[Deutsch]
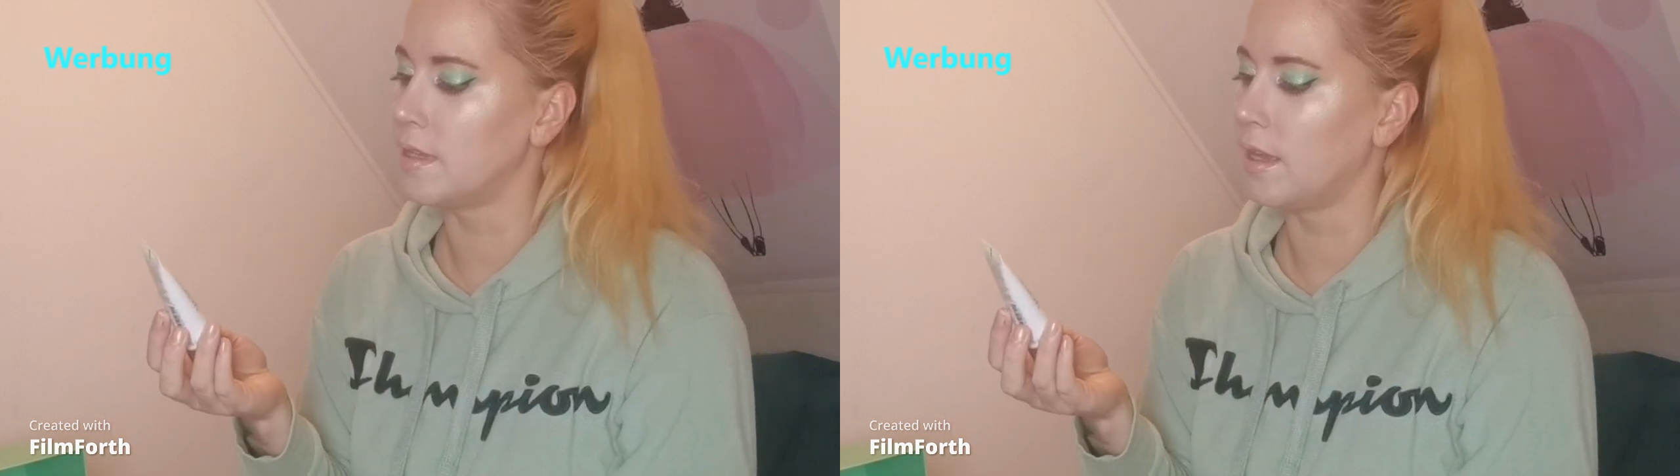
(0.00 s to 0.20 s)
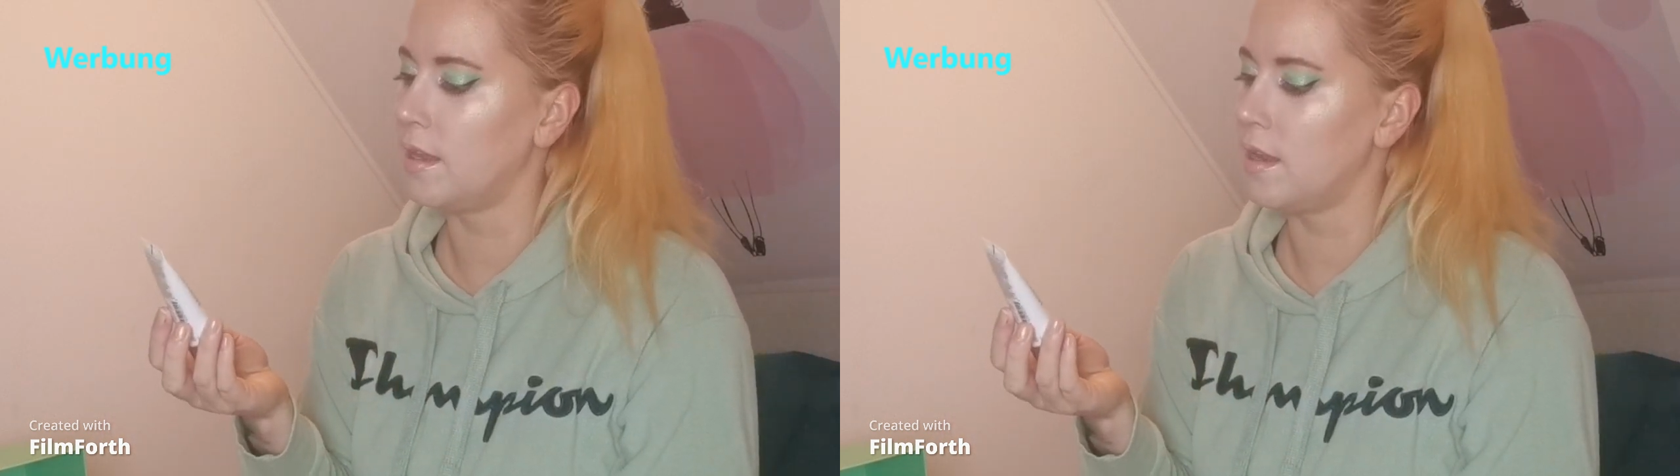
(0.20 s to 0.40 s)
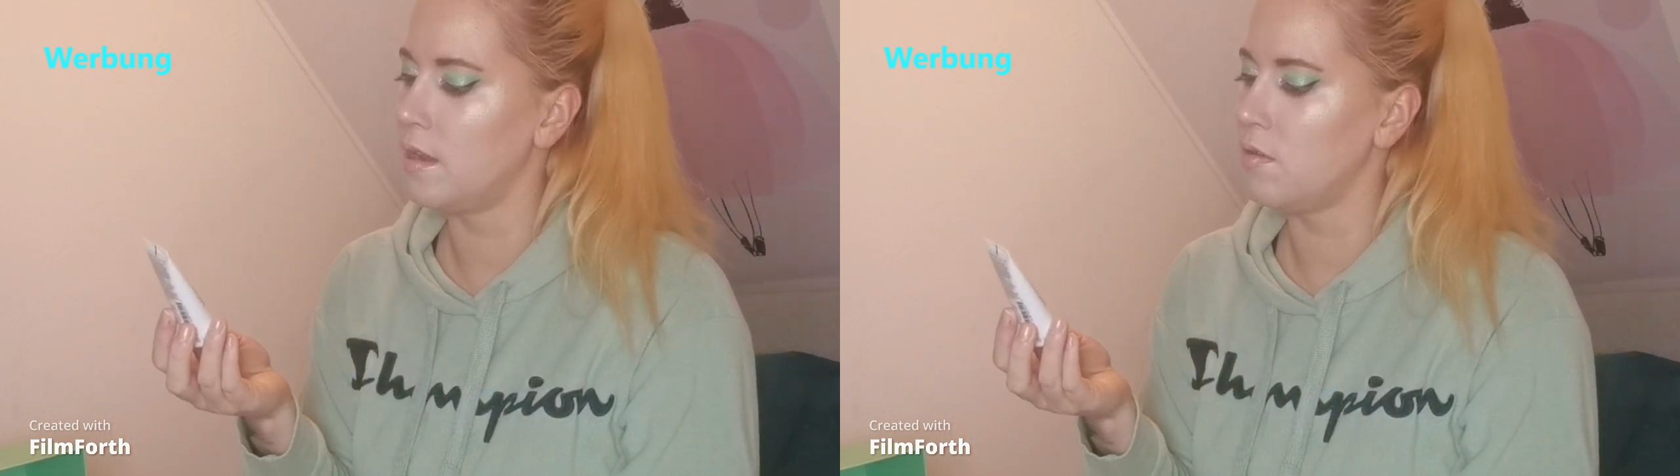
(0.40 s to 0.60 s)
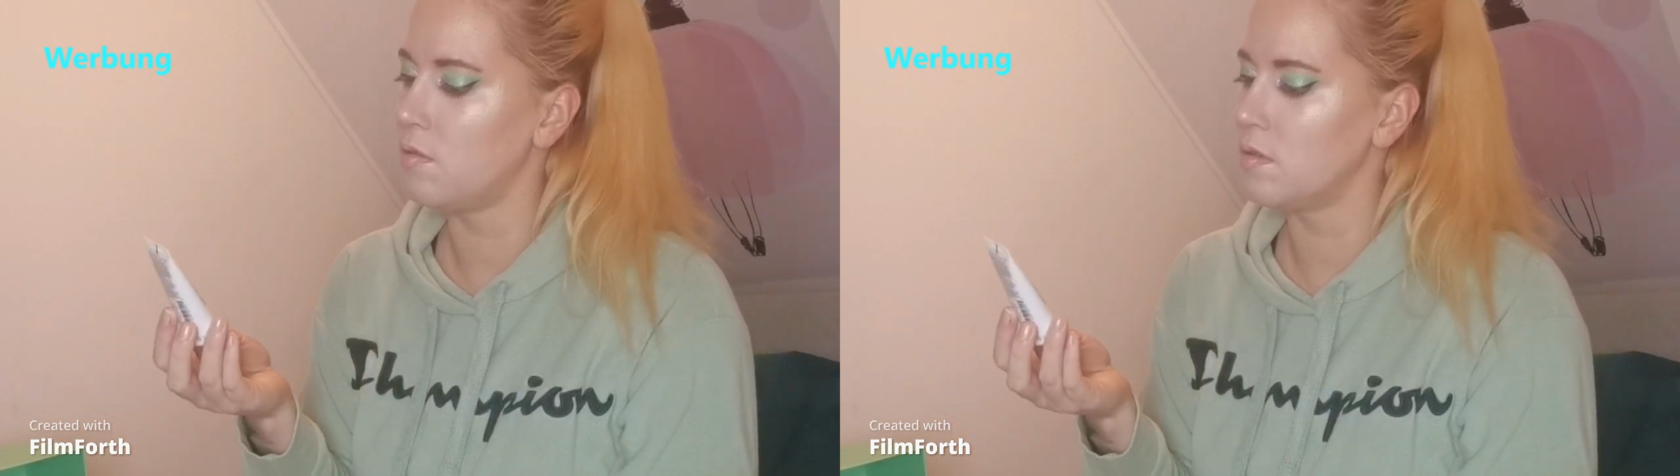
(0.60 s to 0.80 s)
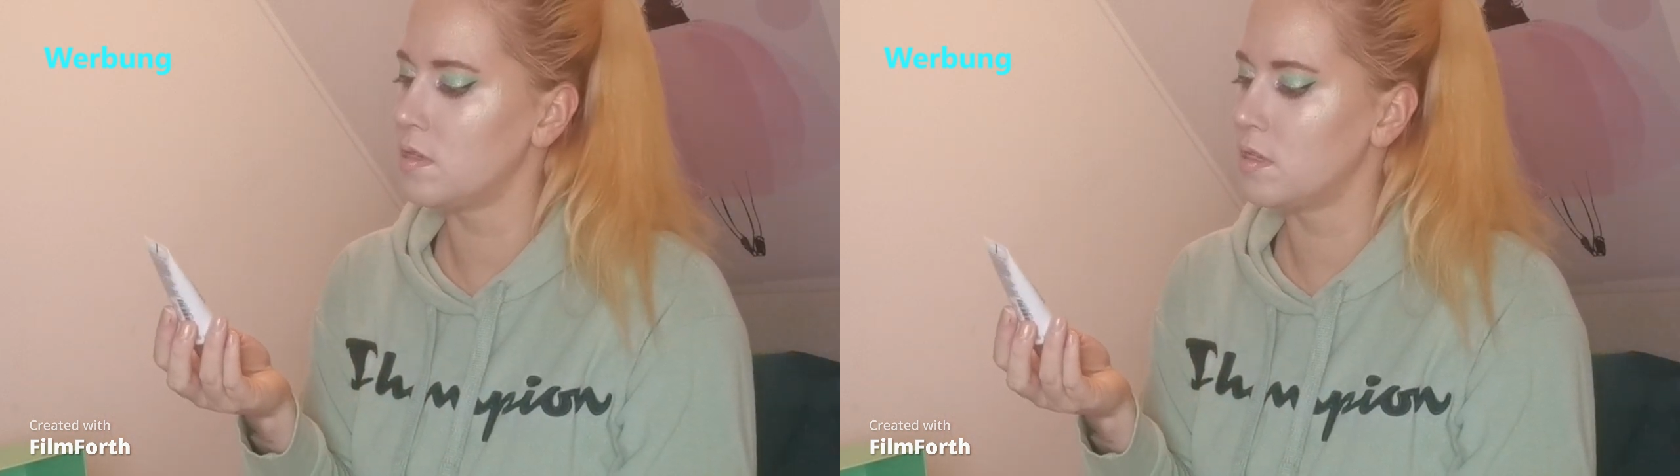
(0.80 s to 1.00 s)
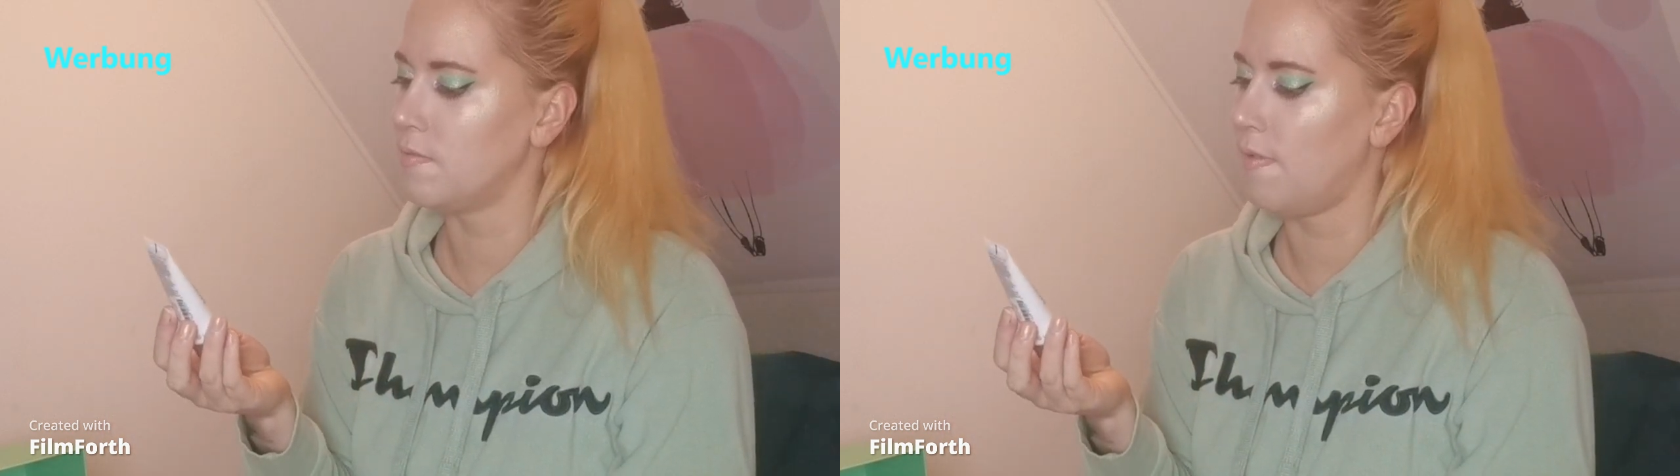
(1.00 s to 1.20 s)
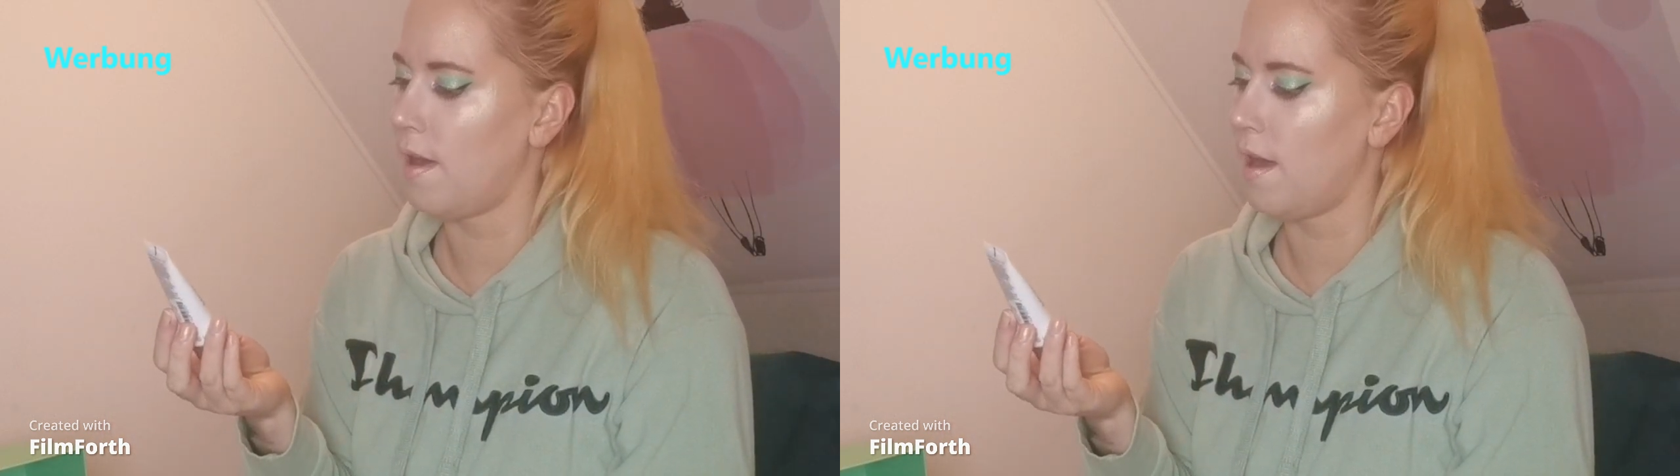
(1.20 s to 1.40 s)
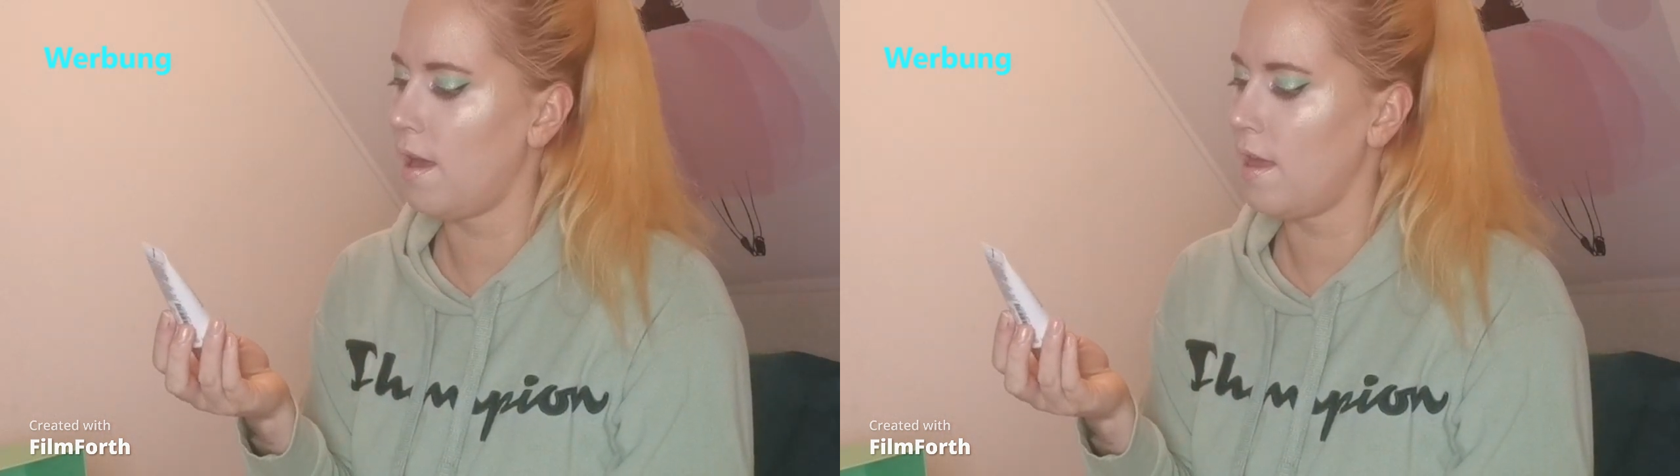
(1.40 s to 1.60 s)
drinnen und
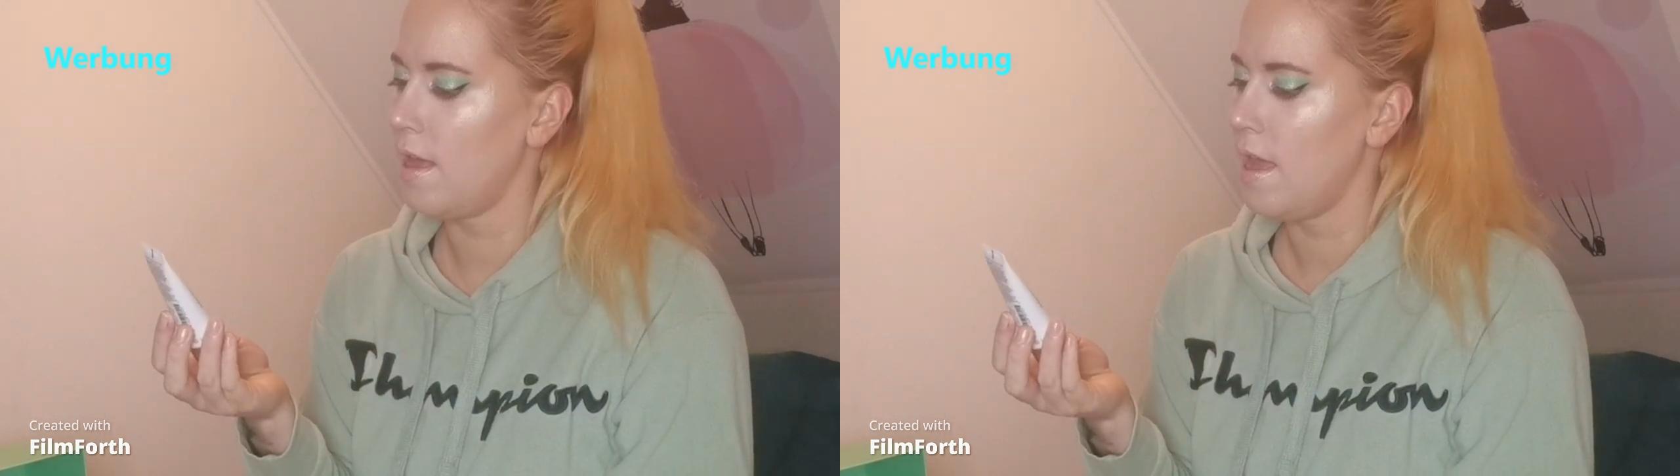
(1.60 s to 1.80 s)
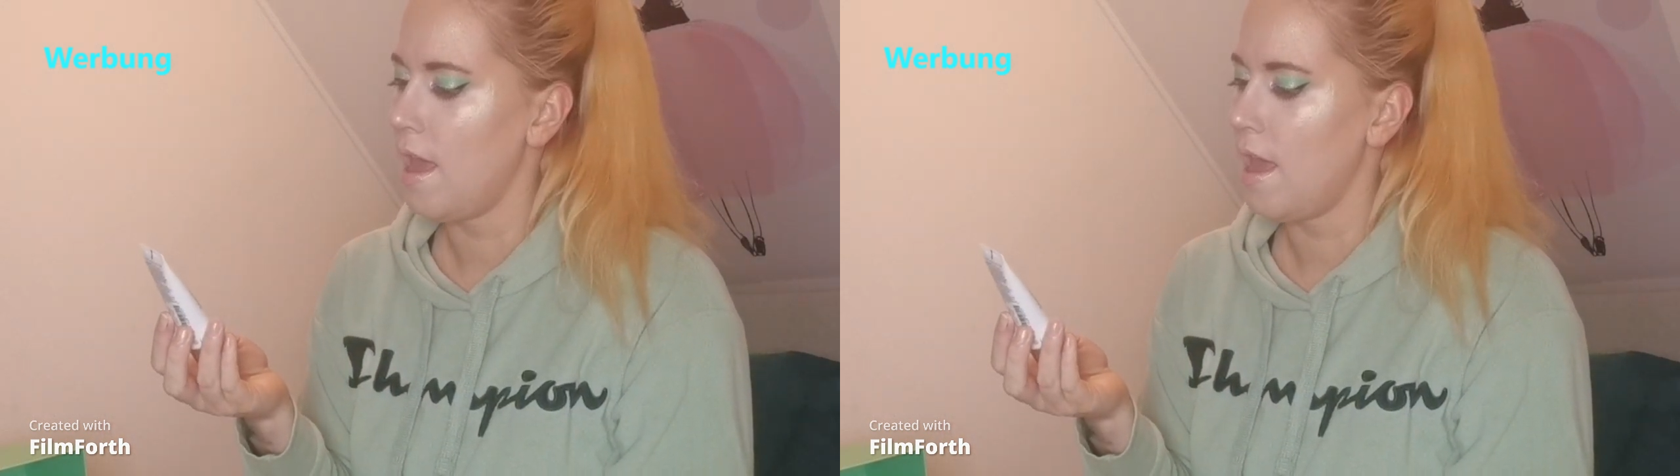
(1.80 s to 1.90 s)
zwar